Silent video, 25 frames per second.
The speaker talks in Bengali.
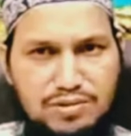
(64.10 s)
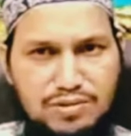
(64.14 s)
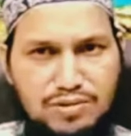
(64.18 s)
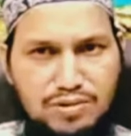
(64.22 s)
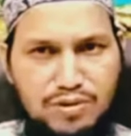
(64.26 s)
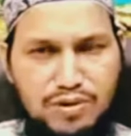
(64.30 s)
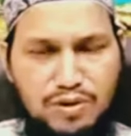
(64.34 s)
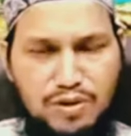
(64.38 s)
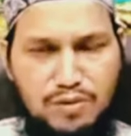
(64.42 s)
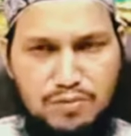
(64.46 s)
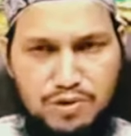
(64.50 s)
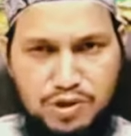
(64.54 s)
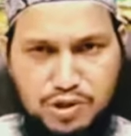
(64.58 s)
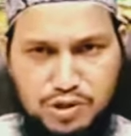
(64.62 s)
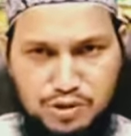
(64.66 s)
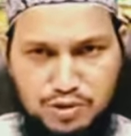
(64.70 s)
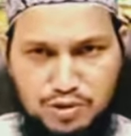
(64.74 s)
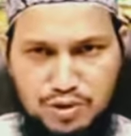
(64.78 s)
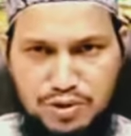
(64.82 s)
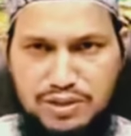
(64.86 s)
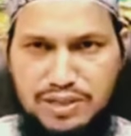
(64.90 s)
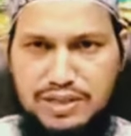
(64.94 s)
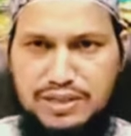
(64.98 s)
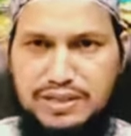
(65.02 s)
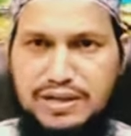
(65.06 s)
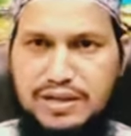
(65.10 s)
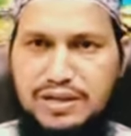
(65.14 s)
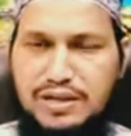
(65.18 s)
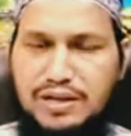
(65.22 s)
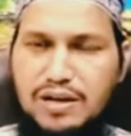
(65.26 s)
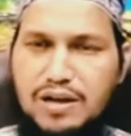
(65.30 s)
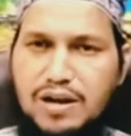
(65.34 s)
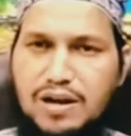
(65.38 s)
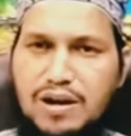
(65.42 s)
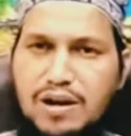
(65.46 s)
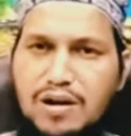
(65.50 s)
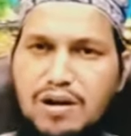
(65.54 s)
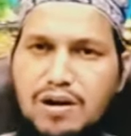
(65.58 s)
নয় অবশ্যই তাদের
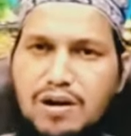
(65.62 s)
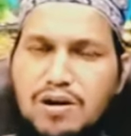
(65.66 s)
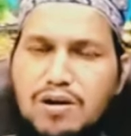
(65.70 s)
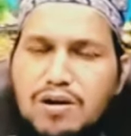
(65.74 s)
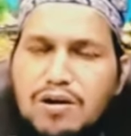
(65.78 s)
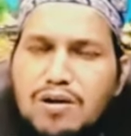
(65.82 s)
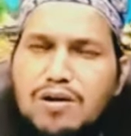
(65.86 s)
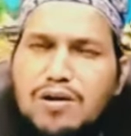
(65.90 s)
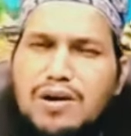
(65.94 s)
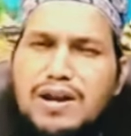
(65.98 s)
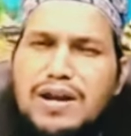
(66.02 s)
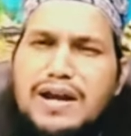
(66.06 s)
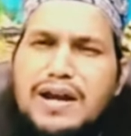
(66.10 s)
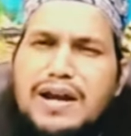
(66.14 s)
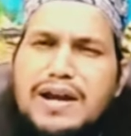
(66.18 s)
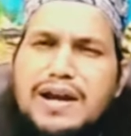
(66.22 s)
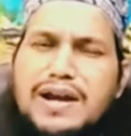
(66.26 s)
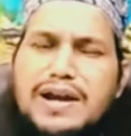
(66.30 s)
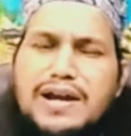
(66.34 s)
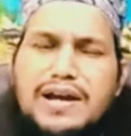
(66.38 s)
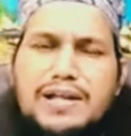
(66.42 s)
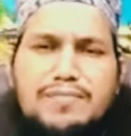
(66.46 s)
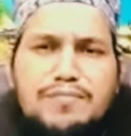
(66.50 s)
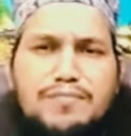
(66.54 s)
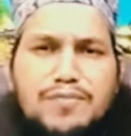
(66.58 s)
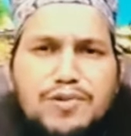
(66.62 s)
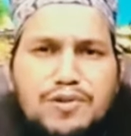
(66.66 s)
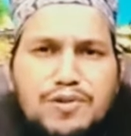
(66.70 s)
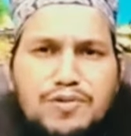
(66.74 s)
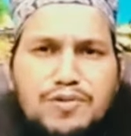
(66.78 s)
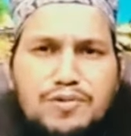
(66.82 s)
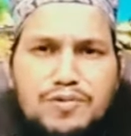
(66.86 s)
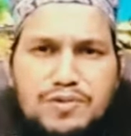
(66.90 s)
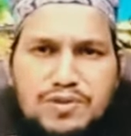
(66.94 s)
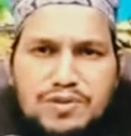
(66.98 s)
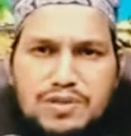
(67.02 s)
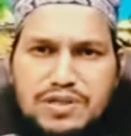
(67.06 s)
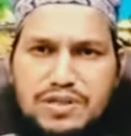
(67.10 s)
অনেক খেদমত
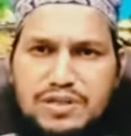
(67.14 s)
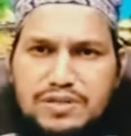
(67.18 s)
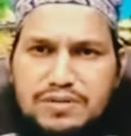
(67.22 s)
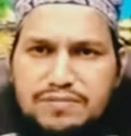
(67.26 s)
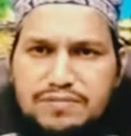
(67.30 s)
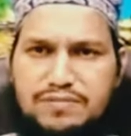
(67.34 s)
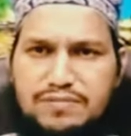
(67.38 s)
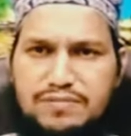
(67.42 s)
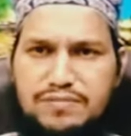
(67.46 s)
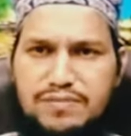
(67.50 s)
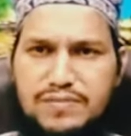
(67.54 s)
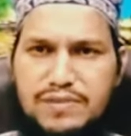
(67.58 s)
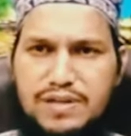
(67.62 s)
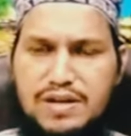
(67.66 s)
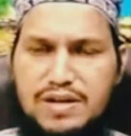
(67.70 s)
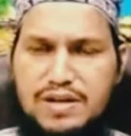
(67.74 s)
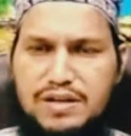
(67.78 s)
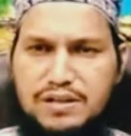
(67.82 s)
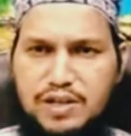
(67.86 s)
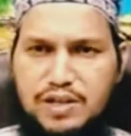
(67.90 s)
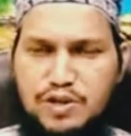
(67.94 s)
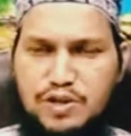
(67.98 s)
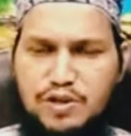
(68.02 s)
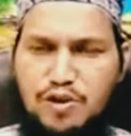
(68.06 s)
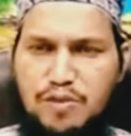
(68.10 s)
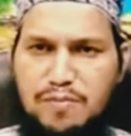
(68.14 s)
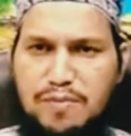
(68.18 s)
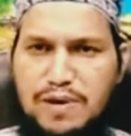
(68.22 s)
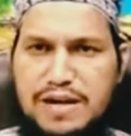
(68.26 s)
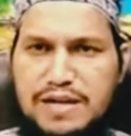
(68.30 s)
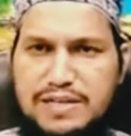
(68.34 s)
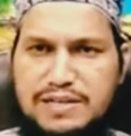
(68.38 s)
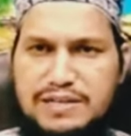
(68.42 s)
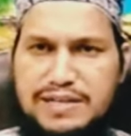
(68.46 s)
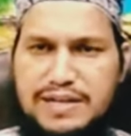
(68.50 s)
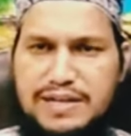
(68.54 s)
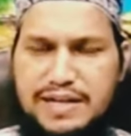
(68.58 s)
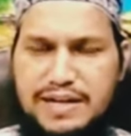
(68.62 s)

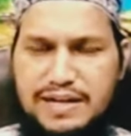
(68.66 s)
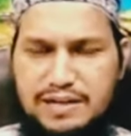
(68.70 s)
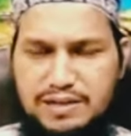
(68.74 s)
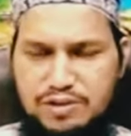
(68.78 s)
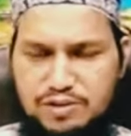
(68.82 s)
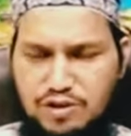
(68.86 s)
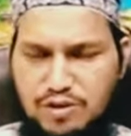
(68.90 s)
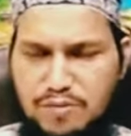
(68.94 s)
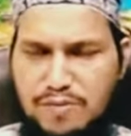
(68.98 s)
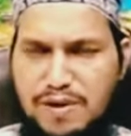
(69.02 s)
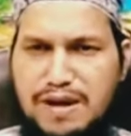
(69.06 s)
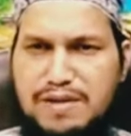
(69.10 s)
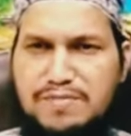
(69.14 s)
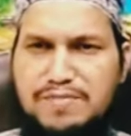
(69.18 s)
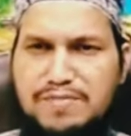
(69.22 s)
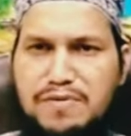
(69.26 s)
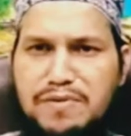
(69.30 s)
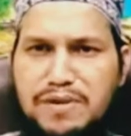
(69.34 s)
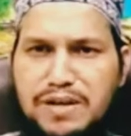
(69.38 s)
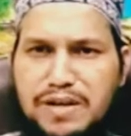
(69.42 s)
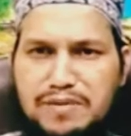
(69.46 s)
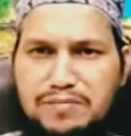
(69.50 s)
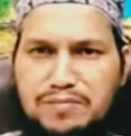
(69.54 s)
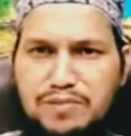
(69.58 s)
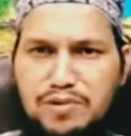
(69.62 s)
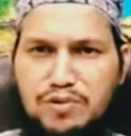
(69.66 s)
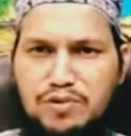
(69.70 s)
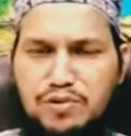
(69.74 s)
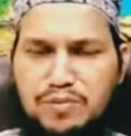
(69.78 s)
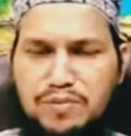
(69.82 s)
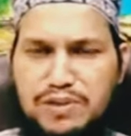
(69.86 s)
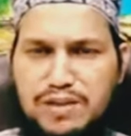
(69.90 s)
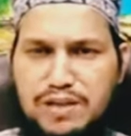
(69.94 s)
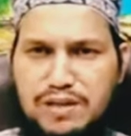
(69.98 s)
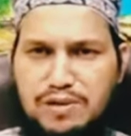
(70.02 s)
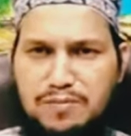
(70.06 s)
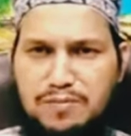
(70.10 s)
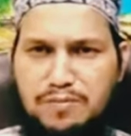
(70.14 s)
সবাই যে খেদমত
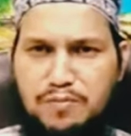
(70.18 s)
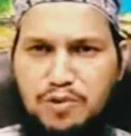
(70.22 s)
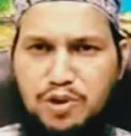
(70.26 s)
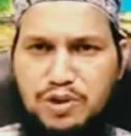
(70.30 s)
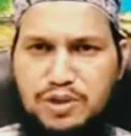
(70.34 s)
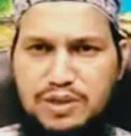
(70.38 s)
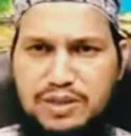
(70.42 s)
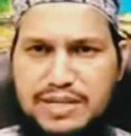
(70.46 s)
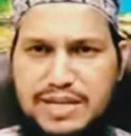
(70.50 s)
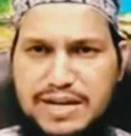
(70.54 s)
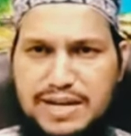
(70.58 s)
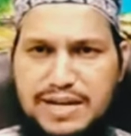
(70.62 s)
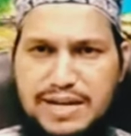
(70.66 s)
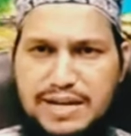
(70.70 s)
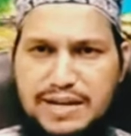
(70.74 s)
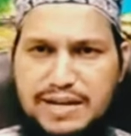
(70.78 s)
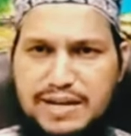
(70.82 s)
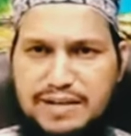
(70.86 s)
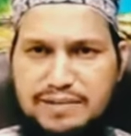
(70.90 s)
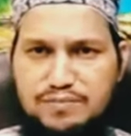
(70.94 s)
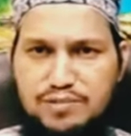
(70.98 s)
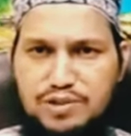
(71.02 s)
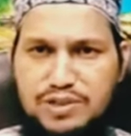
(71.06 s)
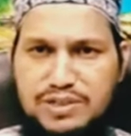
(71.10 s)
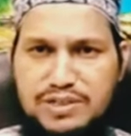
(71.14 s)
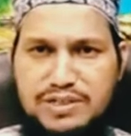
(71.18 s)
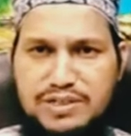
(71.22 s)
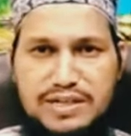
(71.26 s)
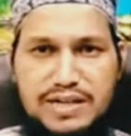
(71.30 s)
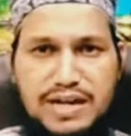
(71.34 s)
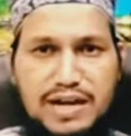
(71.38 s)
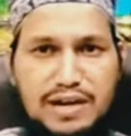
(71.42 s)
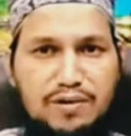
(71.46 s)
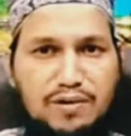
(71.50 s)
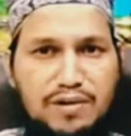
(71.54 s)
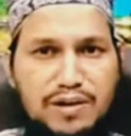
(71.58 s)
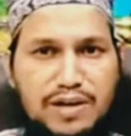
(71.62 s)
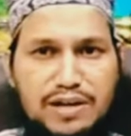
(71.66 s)
করবে প্রত্যেকের খেদমত আছে
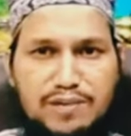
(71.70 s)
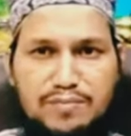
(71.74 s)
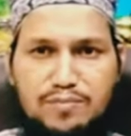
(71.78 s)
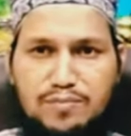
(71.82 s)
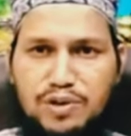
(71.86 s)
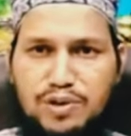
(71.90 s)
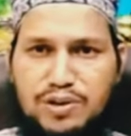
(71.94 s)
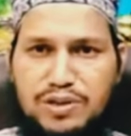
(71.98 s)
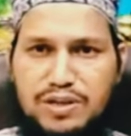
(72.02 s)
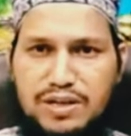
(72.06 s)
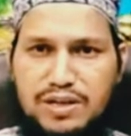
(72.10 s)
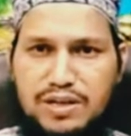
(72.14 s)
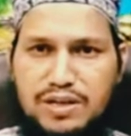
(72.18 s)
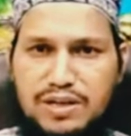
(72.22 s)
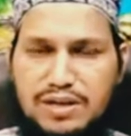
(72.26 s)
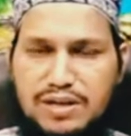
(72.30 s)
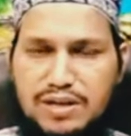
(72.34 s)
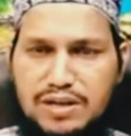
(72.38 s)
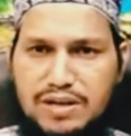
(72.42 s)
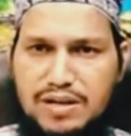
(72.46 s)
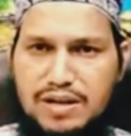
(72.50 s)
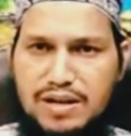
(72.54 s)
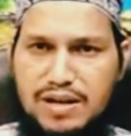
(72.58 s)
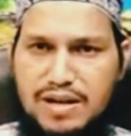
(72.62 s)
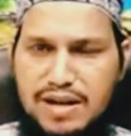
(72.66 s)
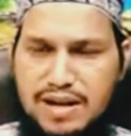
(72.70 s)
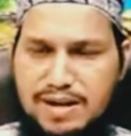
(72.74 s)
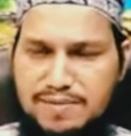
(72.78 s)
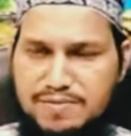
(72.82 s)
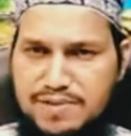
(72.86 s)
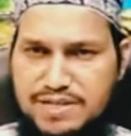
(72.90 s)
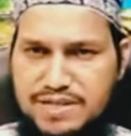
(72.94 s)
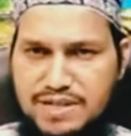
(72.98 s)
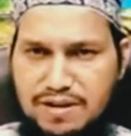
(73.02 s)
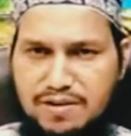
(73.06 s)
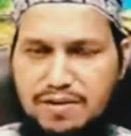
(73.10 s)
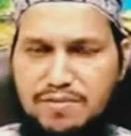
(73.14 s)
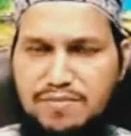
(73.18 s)
কারো খেদমতকে
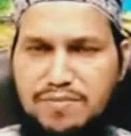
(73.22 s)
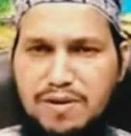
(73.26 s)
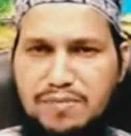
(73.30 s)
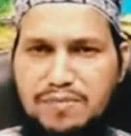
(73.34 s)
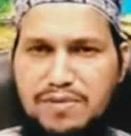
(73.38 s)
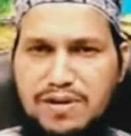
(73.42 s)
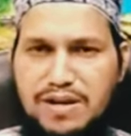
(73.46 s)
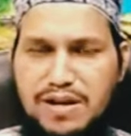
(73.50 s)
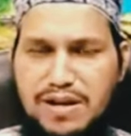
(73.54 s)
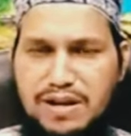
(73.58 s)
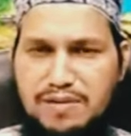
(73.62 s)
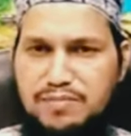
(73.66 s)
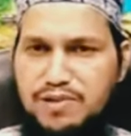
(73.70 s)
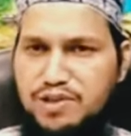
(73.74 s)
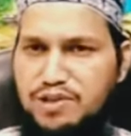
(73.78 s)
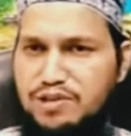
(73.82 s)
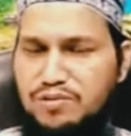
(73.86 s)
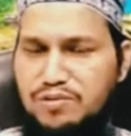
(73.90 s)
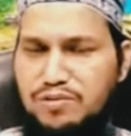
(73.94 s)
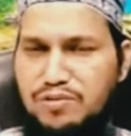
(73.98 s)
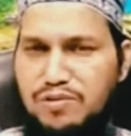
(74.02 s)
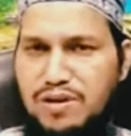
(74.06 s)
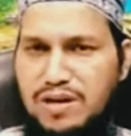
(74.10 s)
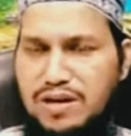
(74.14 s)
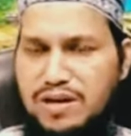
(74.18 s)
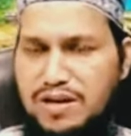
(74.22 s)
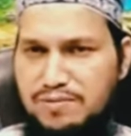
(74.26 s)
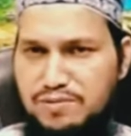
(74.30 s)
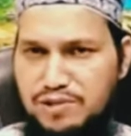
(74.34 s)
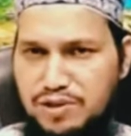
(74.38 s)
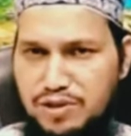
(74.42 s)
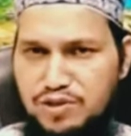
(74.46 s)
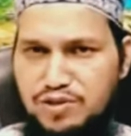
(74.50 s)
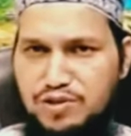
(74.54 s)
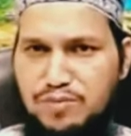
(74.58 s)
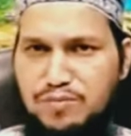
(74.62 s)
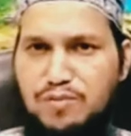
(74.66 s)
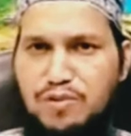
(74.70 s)
আমি স্বাভাবিকভাবে আমি তো
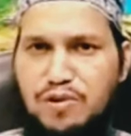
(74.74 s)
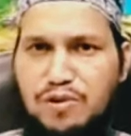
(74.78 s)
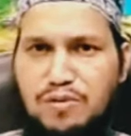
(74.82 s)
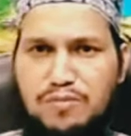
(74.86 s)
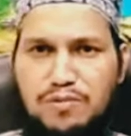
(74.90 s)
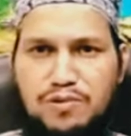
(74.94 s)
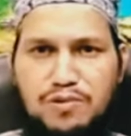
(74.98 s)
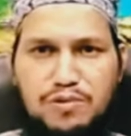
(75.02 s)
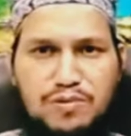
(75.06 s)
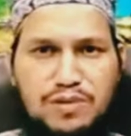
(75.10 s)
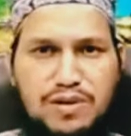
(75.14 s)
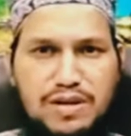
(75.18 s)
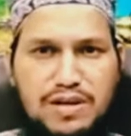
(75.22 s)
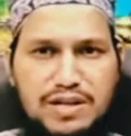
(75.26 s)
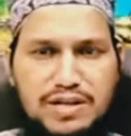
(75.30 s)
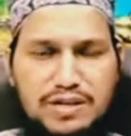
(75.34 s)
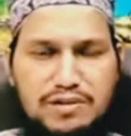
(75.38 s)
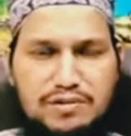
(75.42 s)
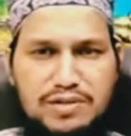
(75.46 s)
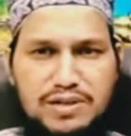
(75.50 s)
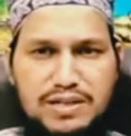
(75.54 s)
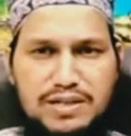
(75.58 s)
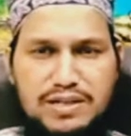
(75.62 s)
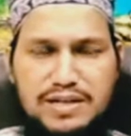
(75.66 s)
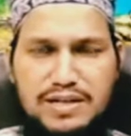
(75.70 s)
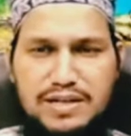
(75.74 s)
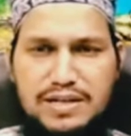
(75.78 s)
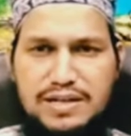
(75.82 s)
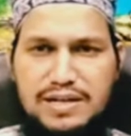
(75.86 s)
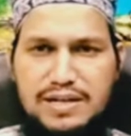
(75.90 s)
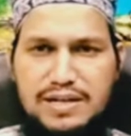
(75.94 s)
জনপুর রহমতুল্লাহ দেখি নাই